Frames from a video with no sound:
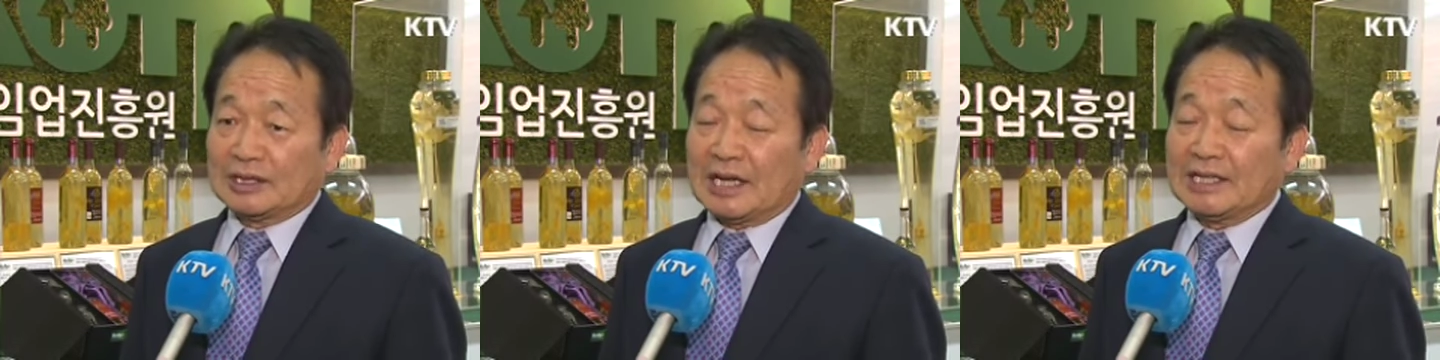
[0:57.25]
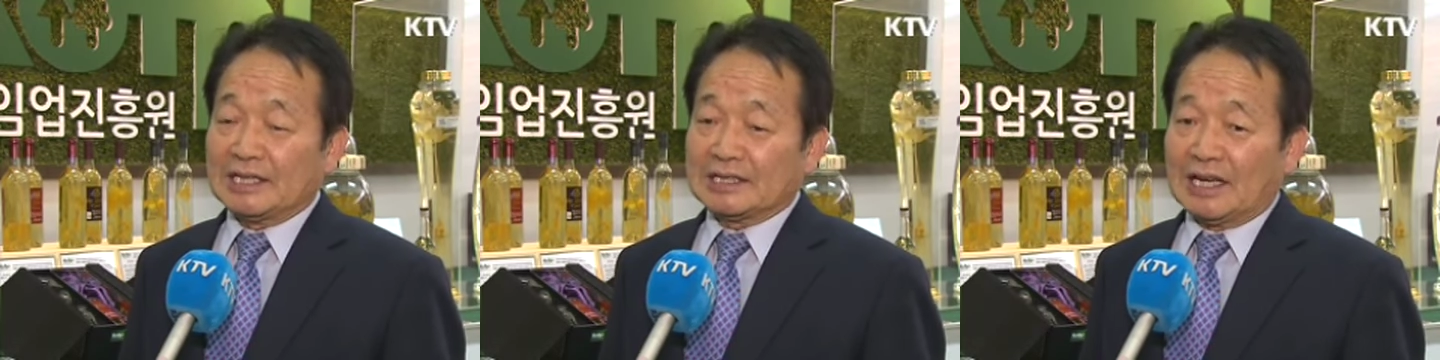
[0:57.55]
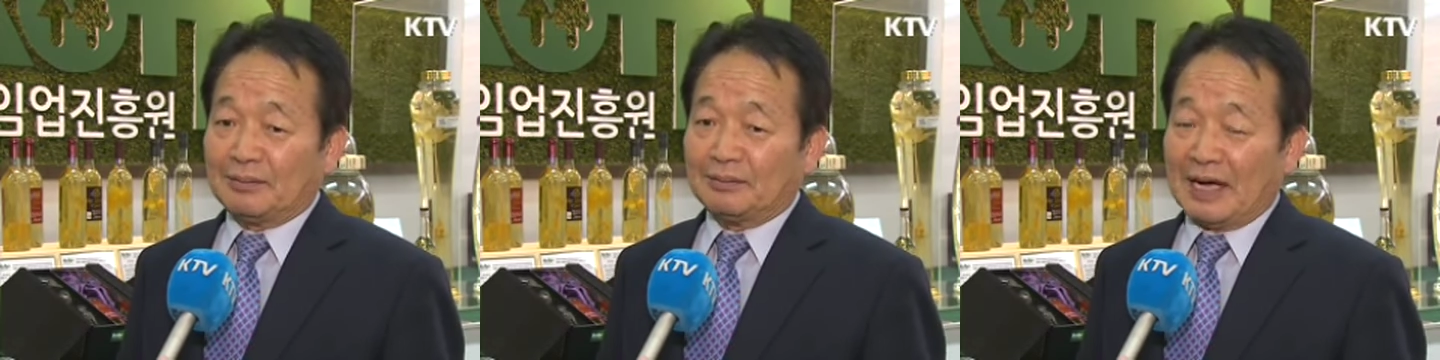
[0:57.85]

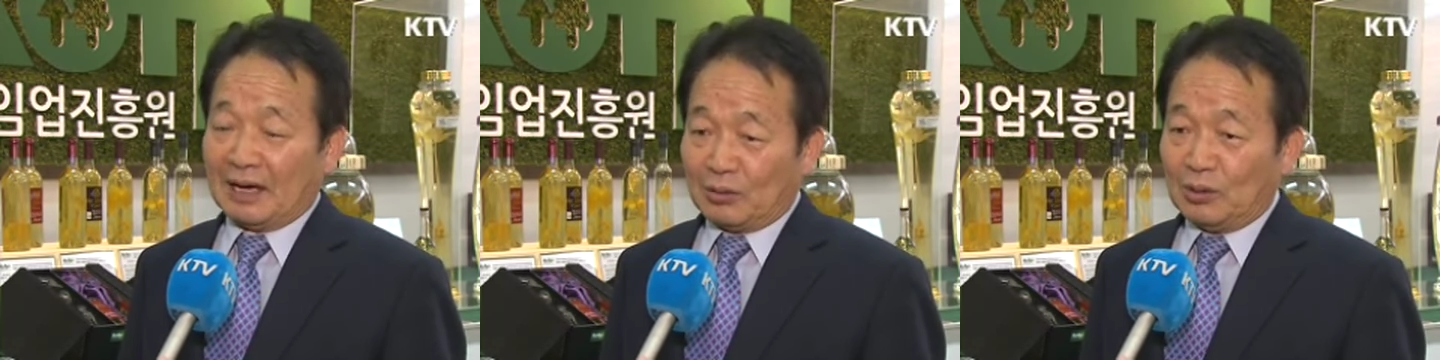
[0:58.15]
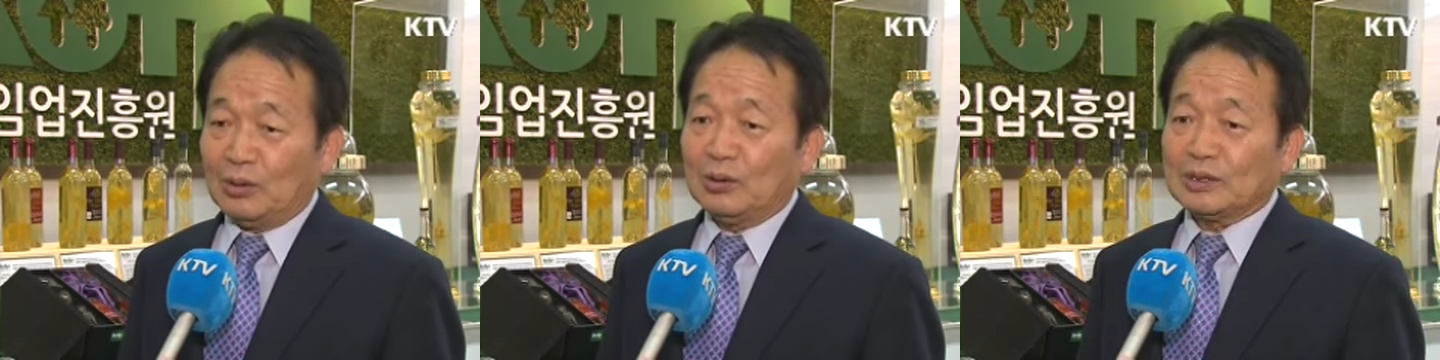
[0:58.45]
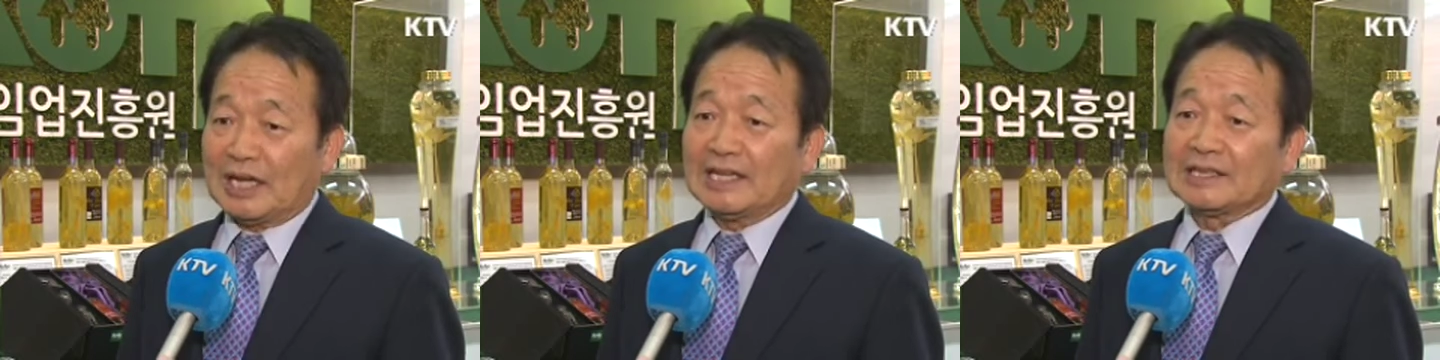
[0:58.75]

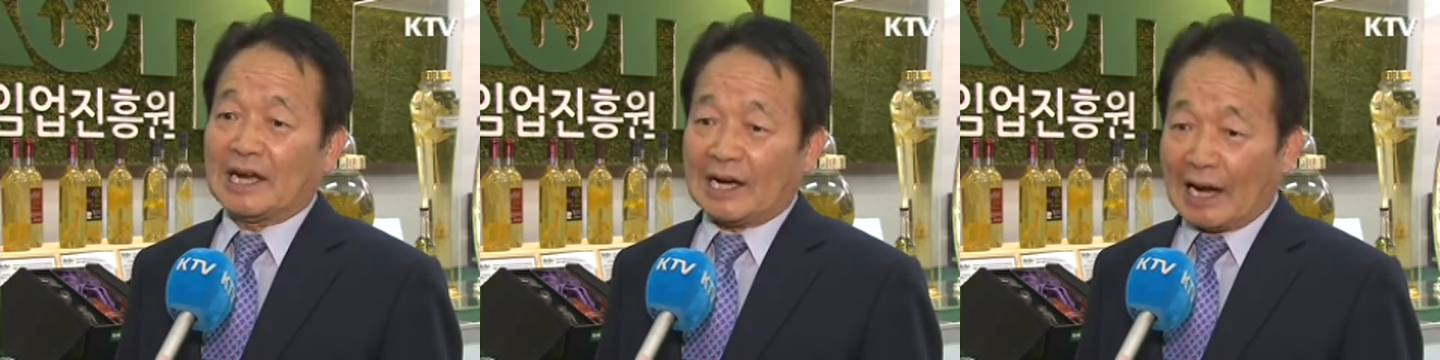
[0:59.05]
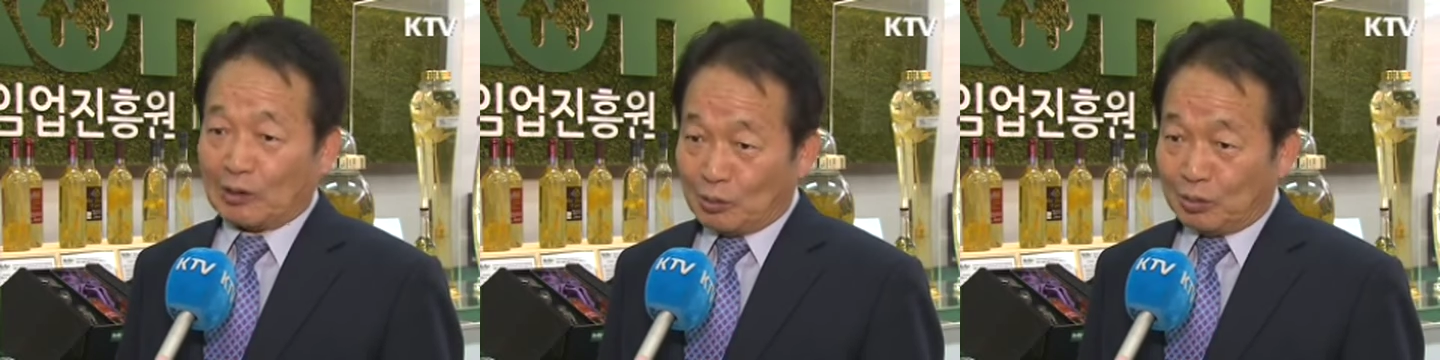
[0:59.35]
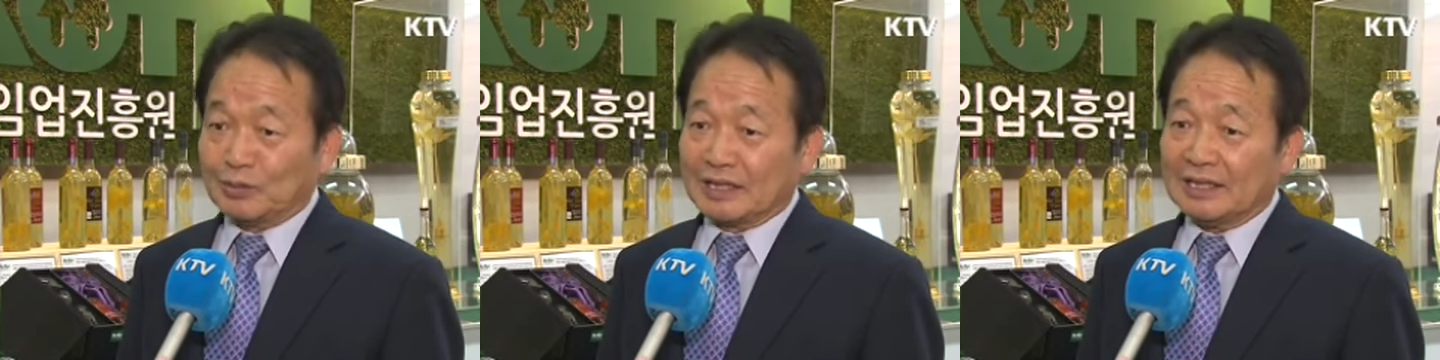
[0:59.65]
사냥삼하고사냥삼
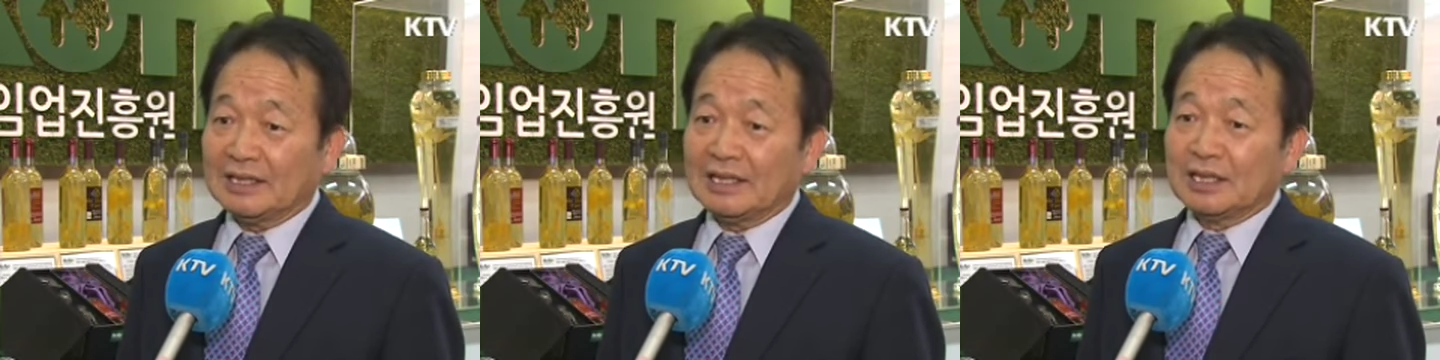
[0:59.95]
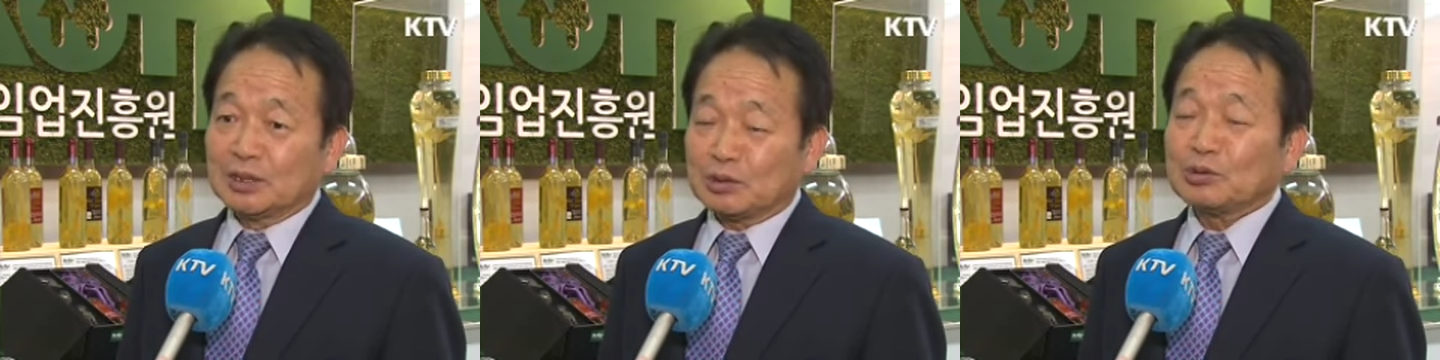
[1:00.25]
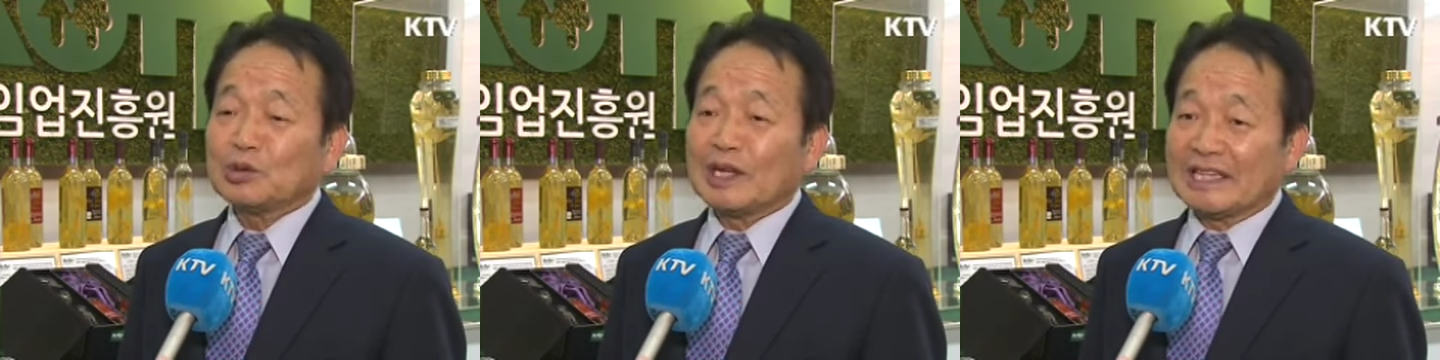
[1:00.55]
가공품이
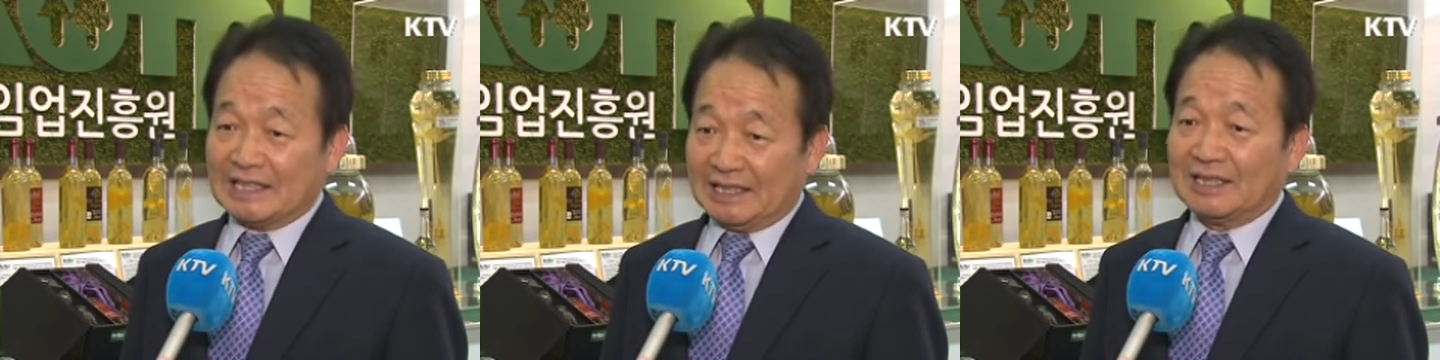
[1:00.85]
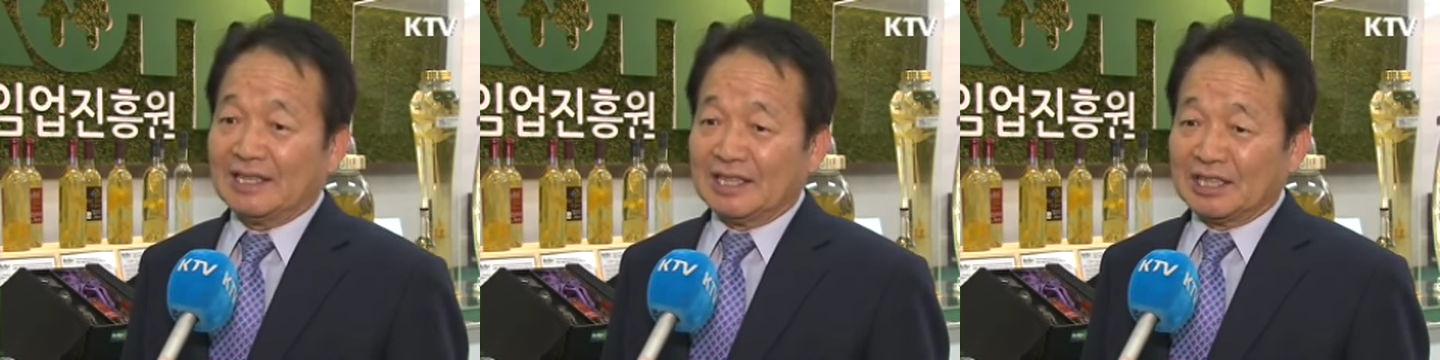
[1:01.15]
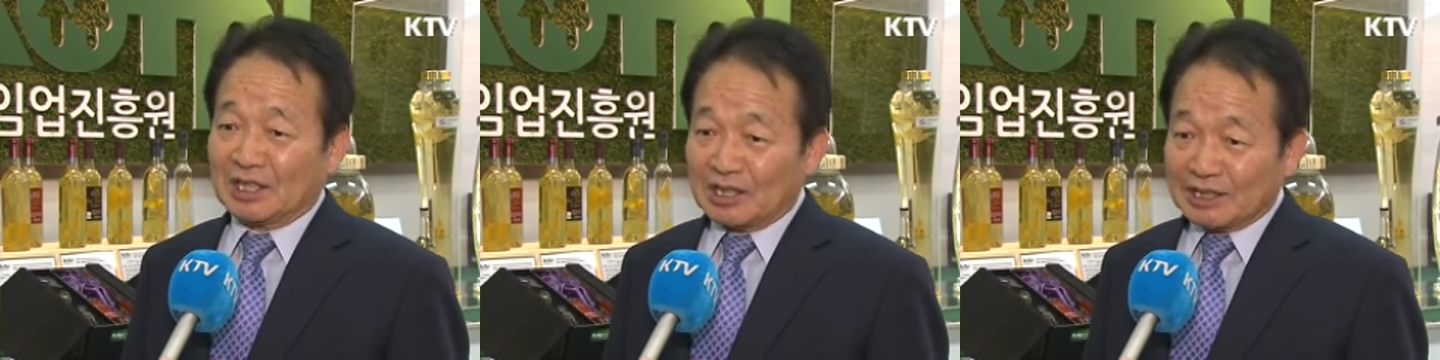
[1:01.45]
수출의 길이
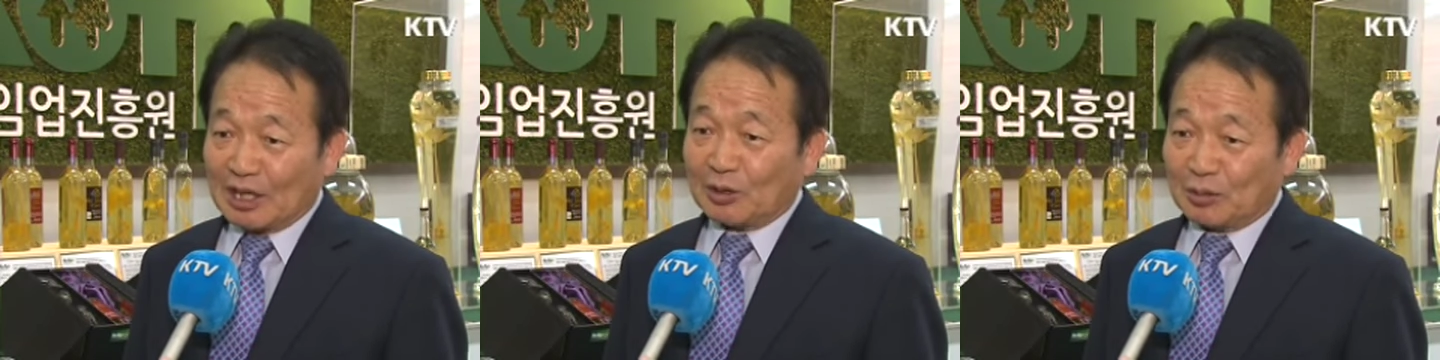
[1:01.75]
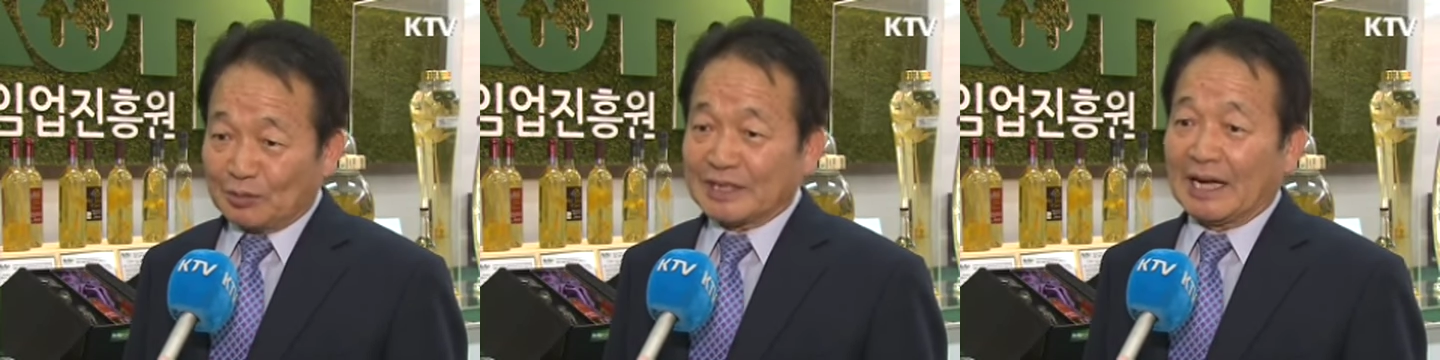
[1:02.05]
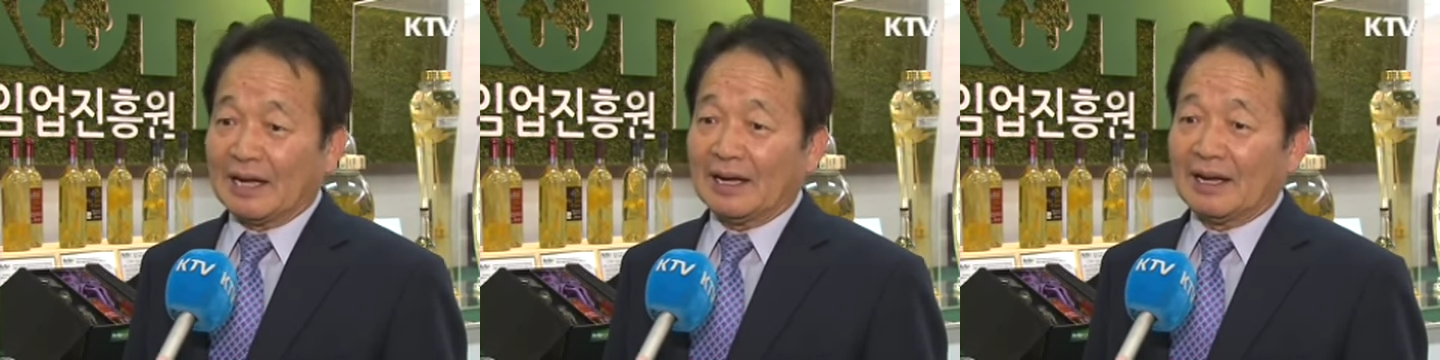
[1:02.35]
열린다고
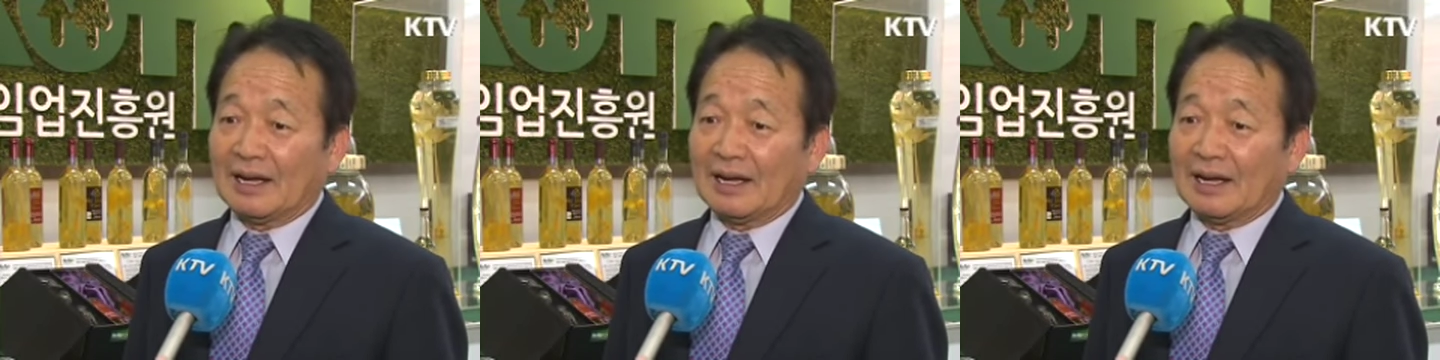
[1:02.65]
봅니다.